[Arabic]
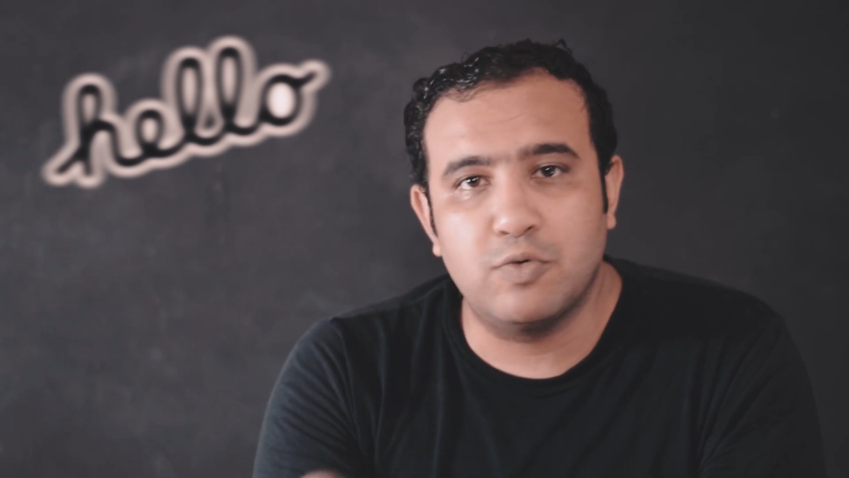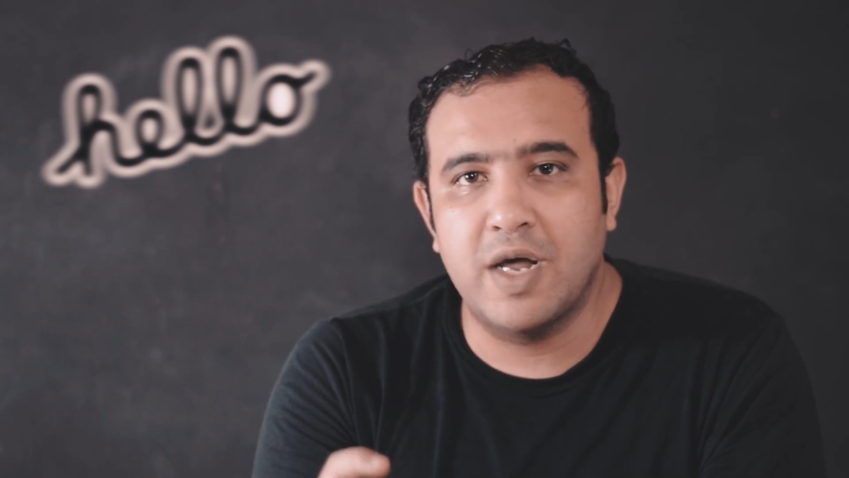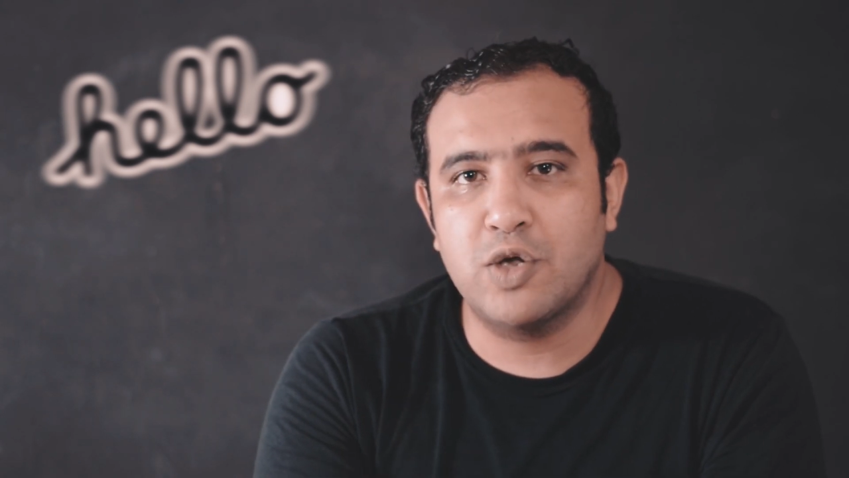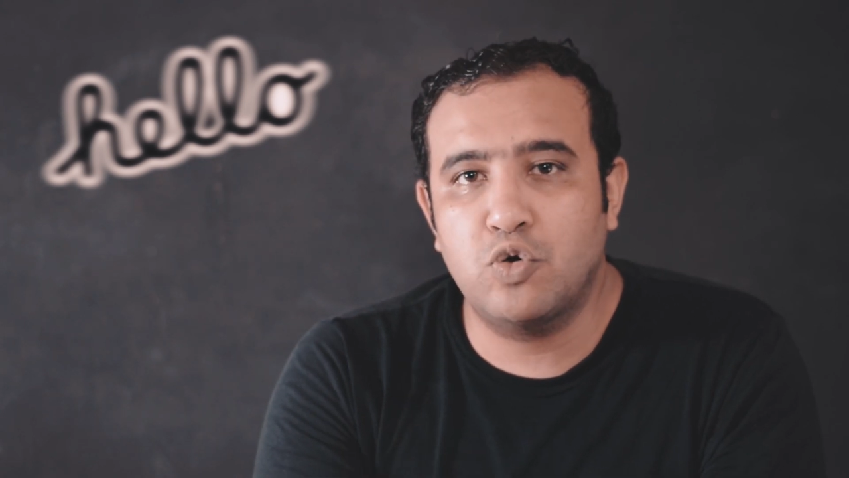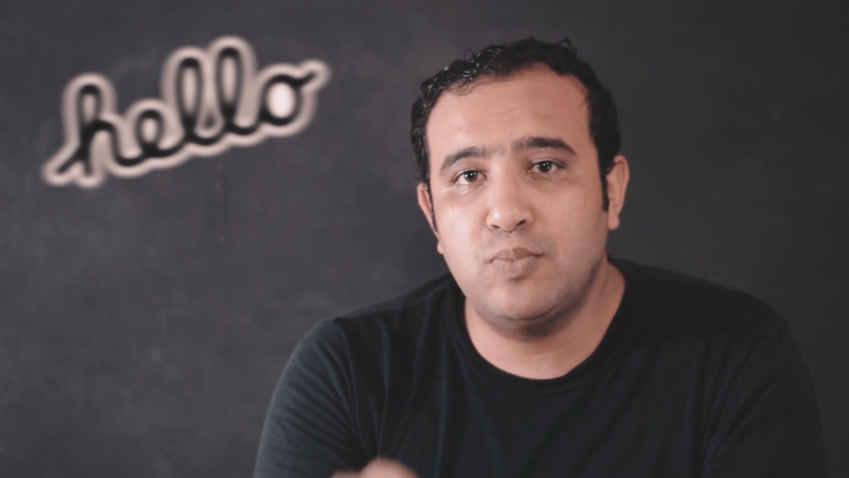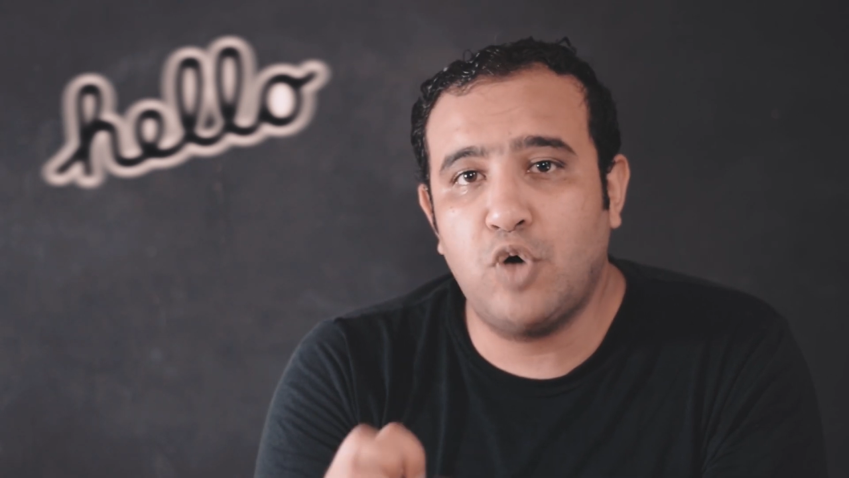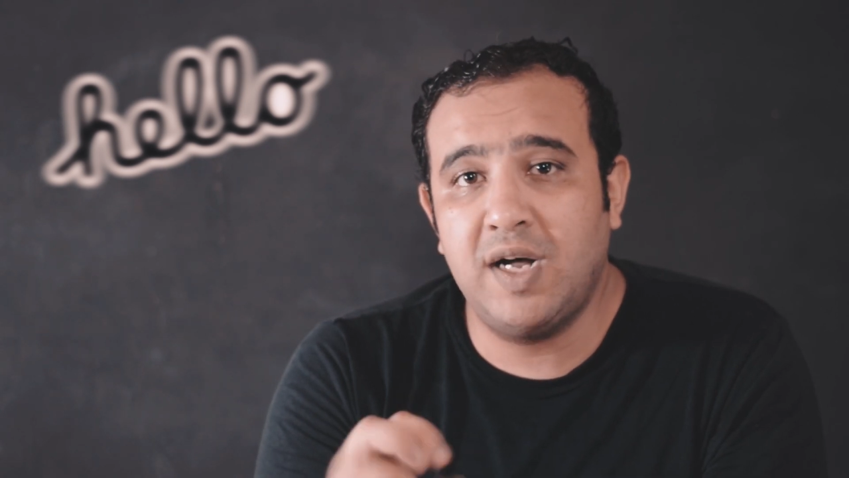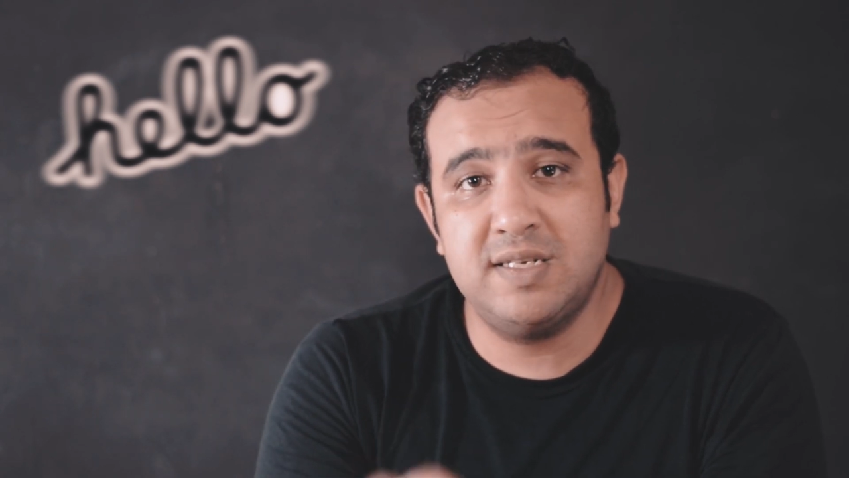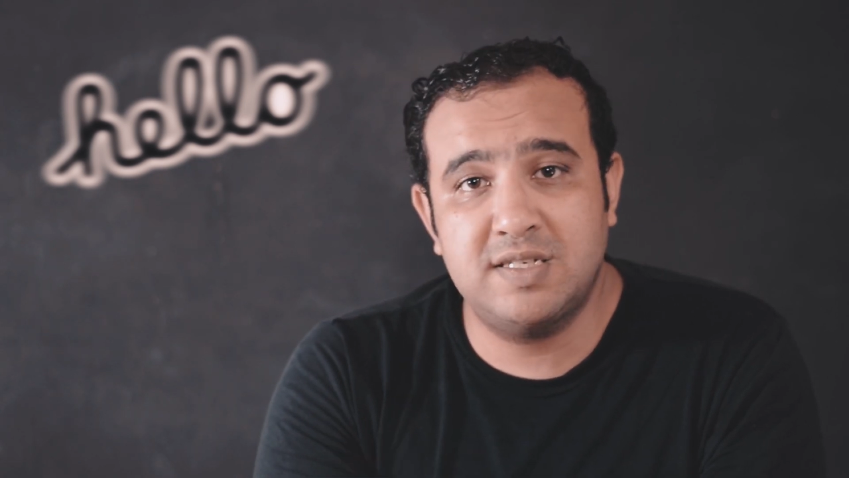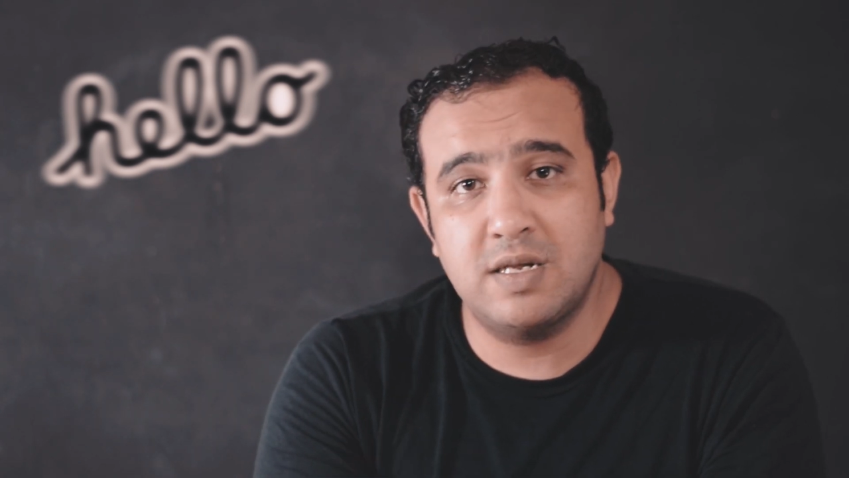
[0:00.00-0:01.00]
وهيكون
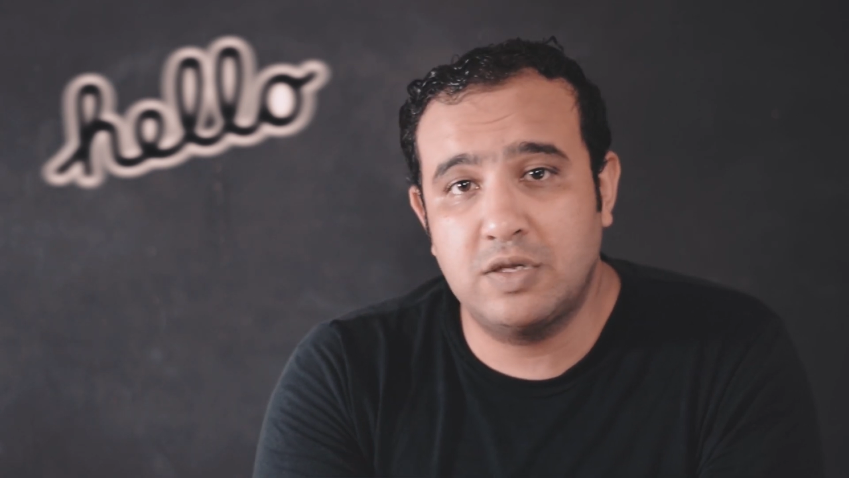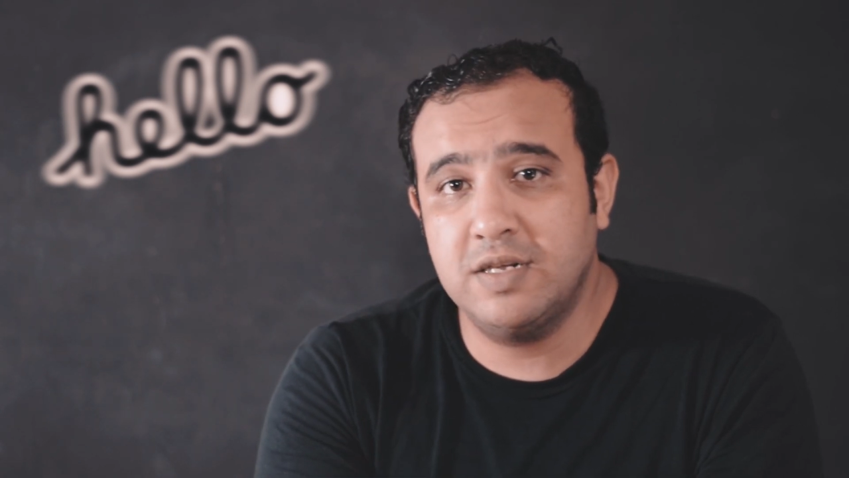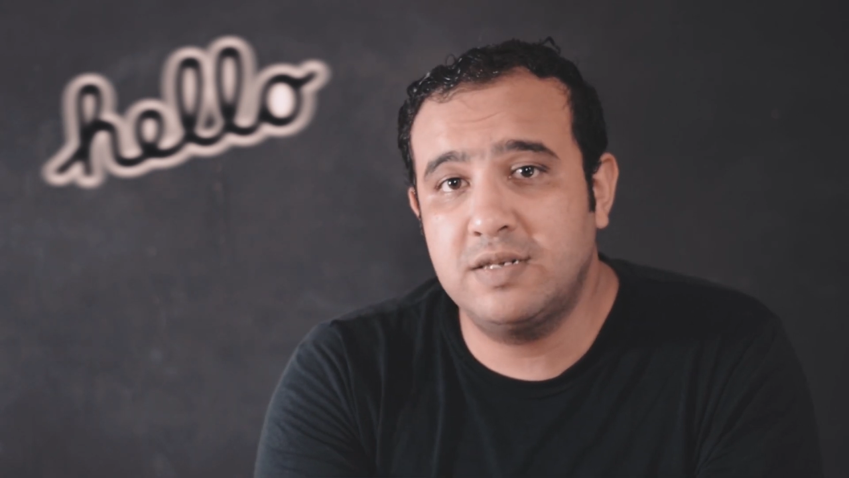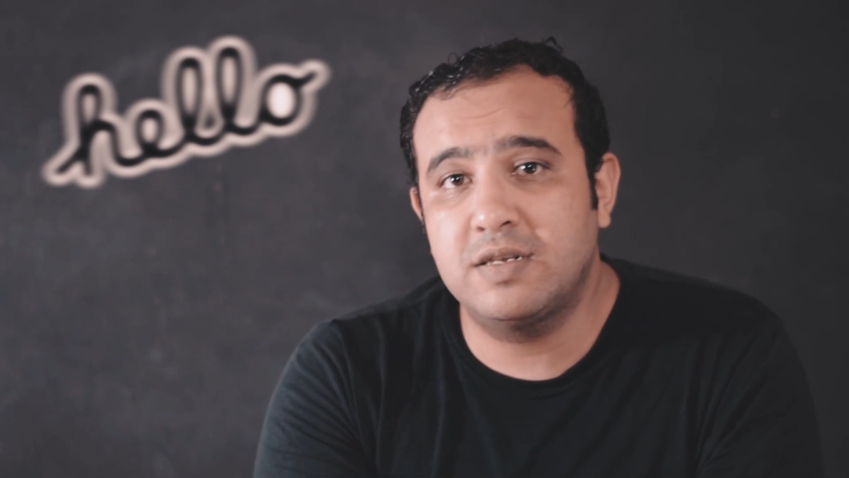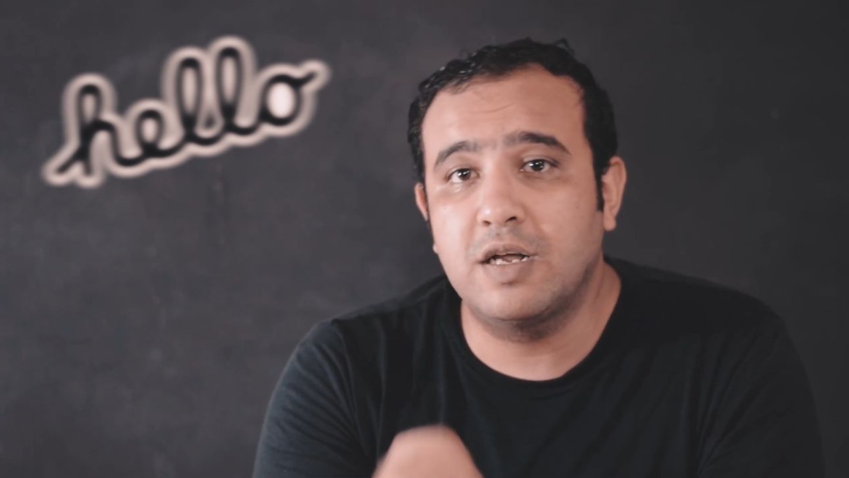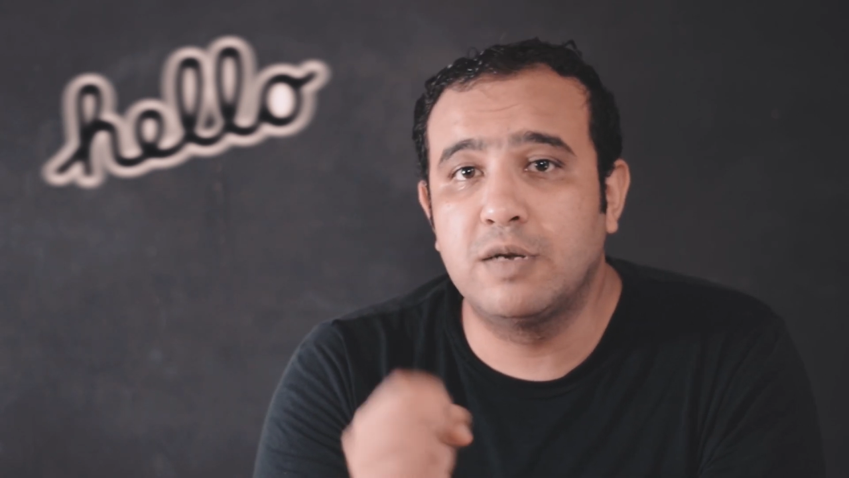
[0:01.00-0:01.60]
محصن ضد